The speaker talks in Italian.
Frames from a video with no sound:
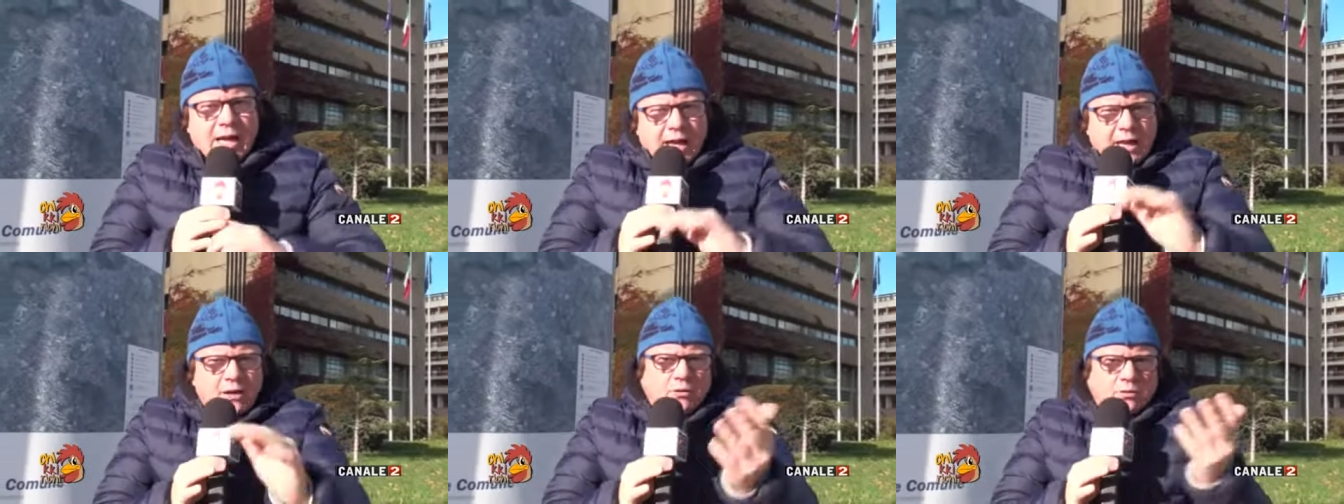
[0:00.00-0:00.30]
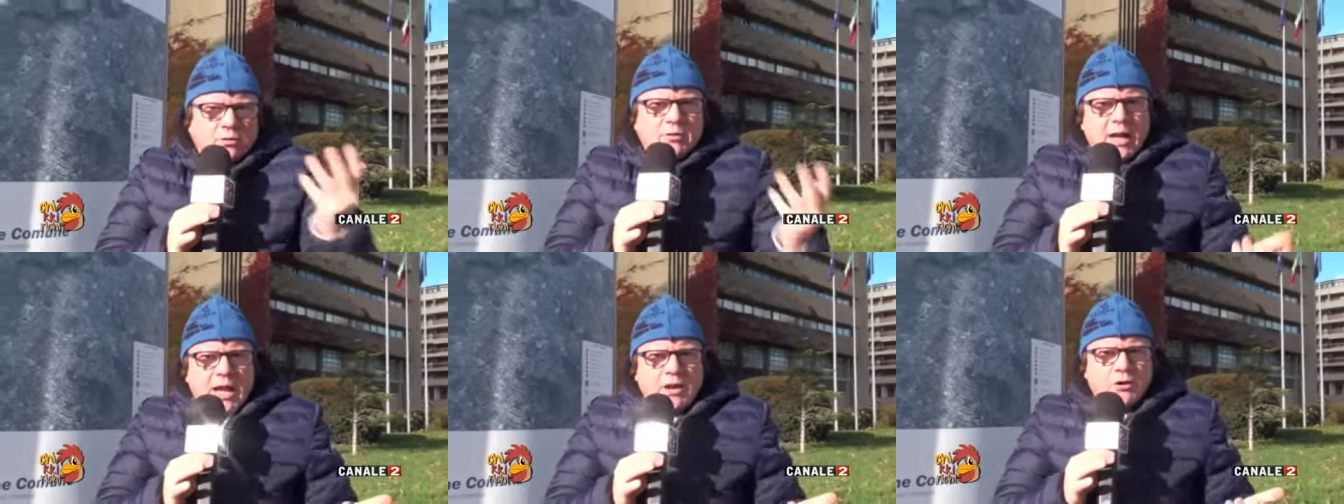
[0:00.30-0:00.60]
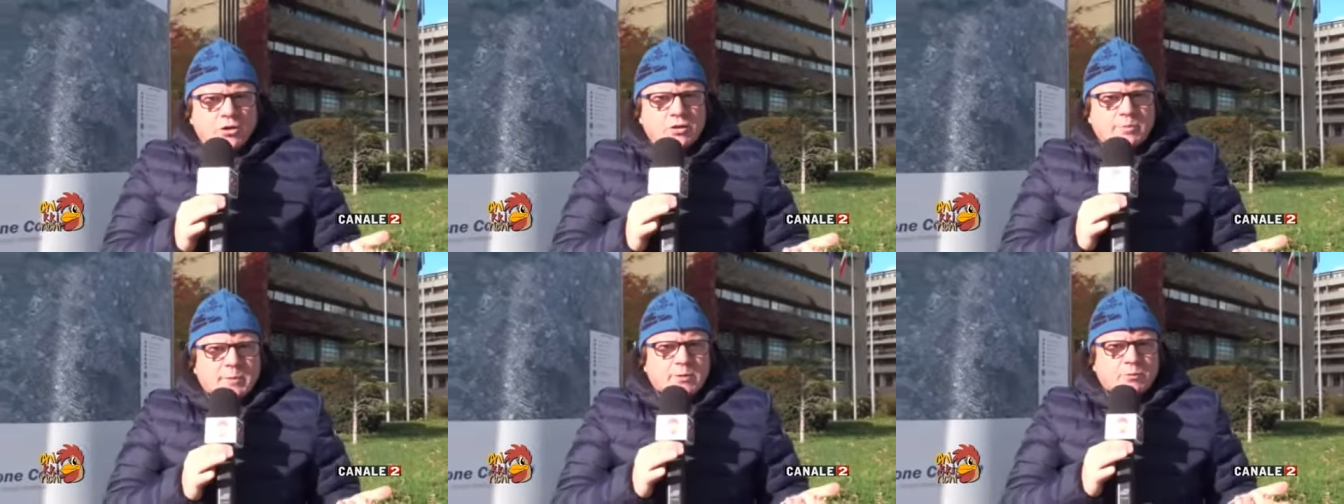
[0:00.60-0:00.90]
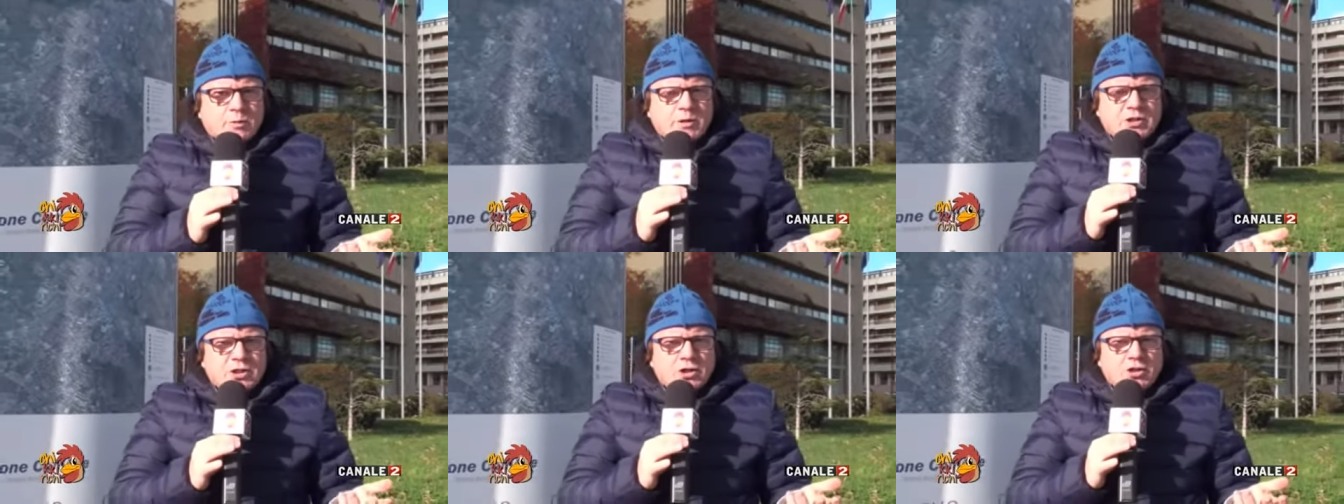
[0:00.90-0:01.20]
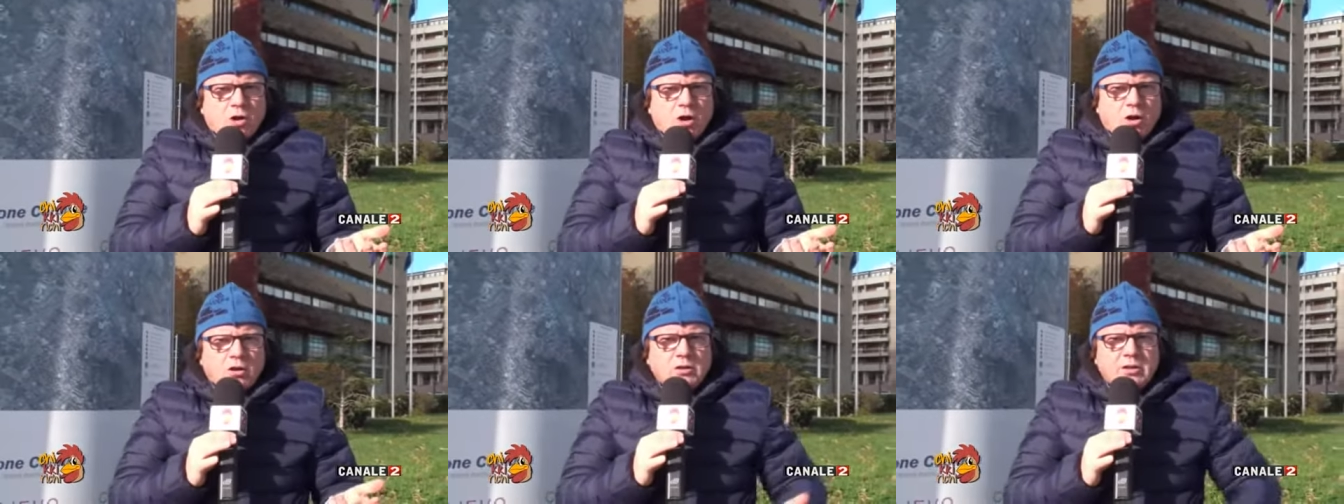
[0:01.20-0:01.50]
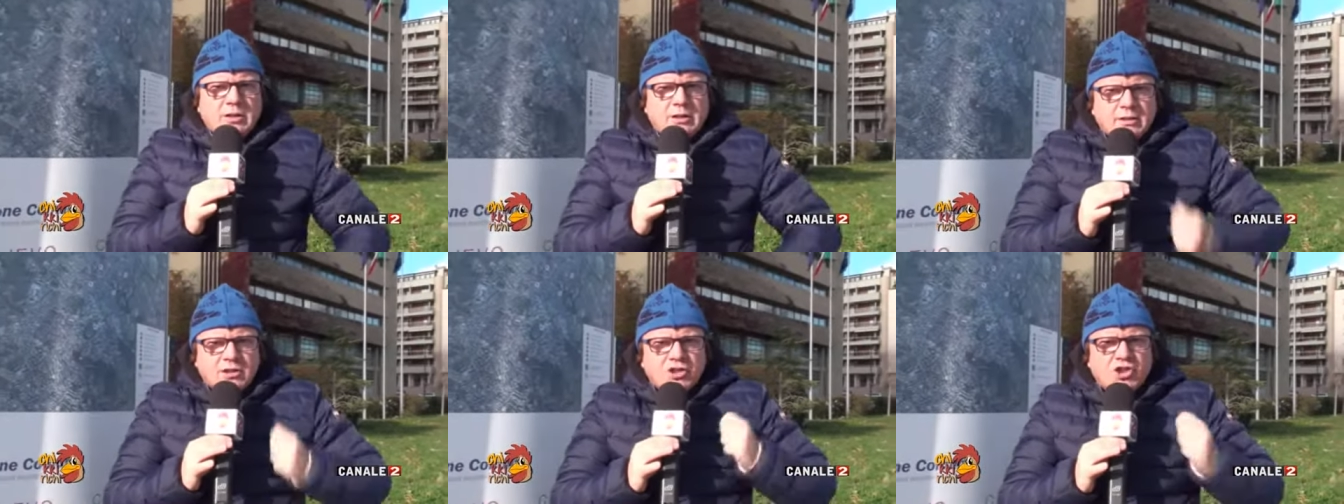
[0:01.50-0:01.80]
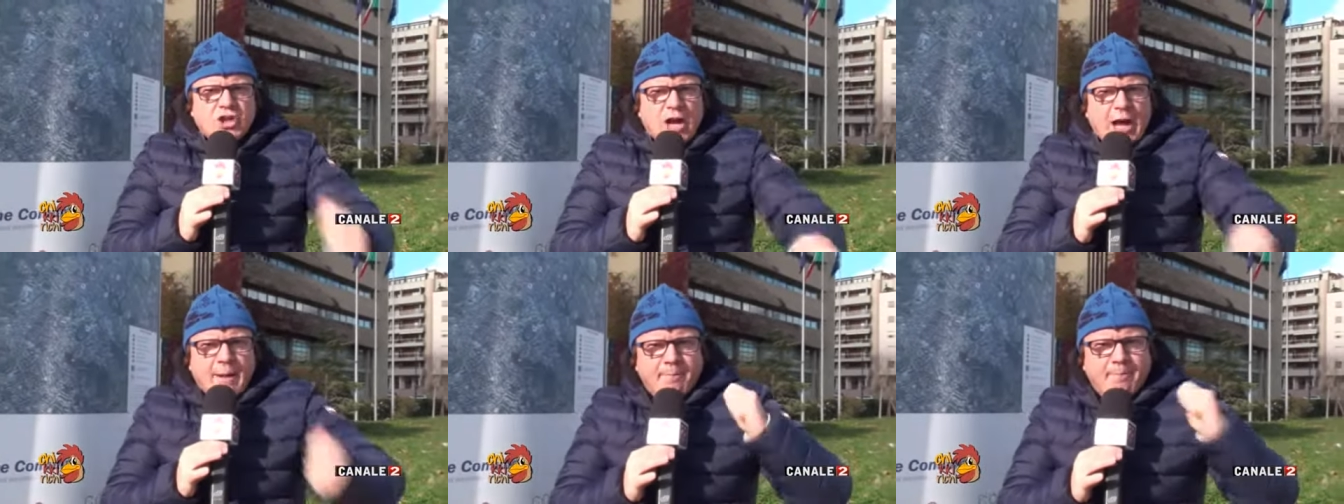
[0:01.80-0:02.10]
Allora, ah, hanno speso questi soldi,
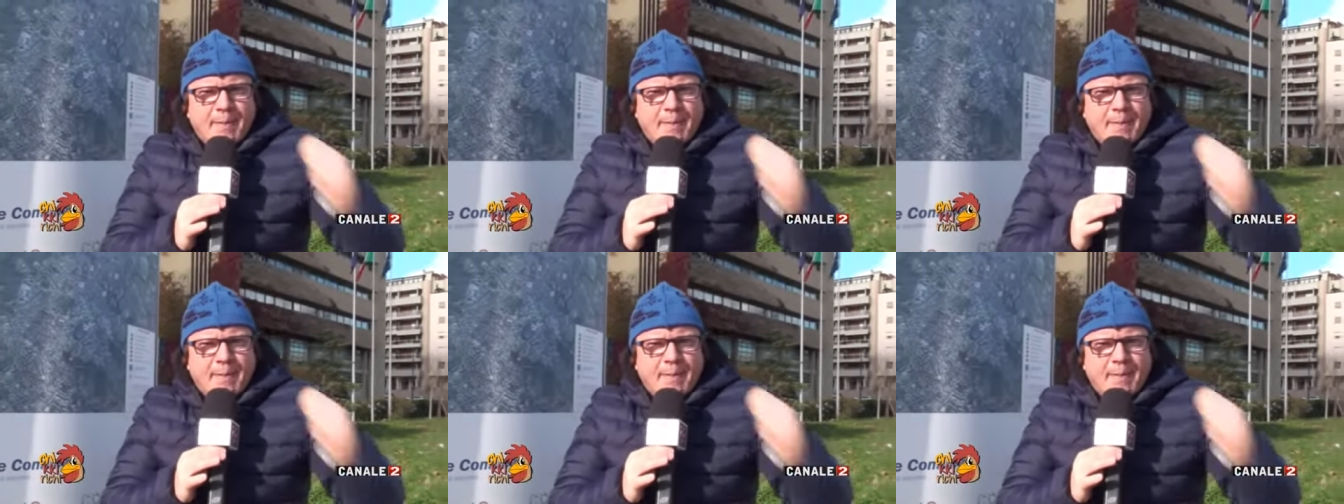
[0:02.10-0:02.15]
già